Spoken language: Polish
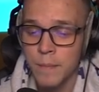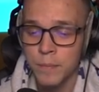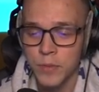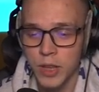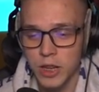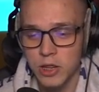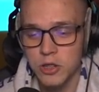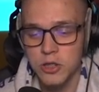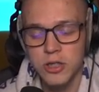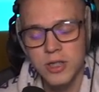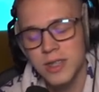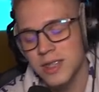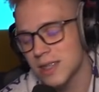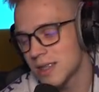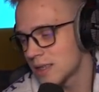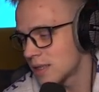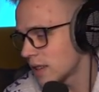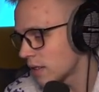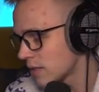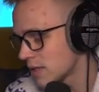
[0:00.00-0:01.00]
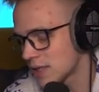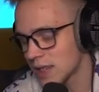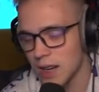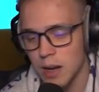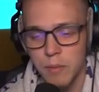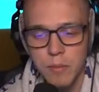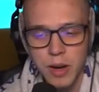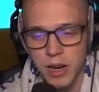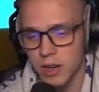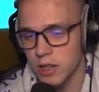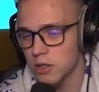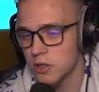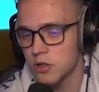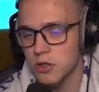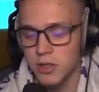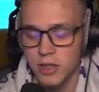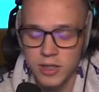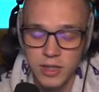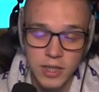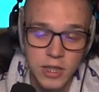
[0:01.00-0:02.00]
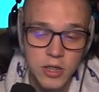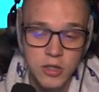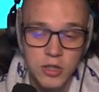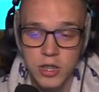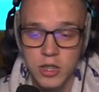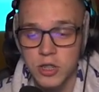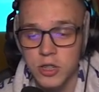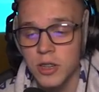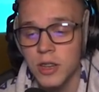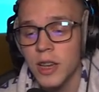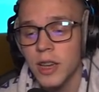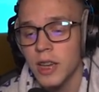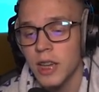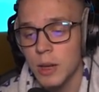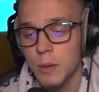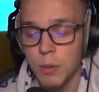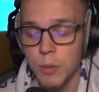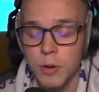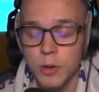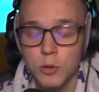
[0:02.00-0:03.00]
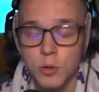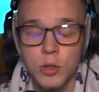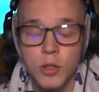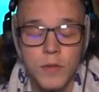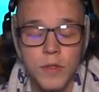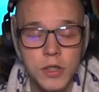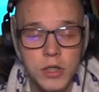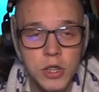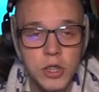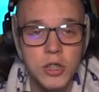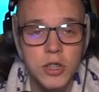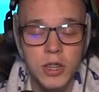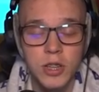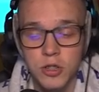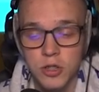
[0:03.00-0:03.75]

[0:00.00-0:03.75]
jakieś, nie wiem, zakamarki czy inne takie rzeczy i po prostu dowiedzieć się,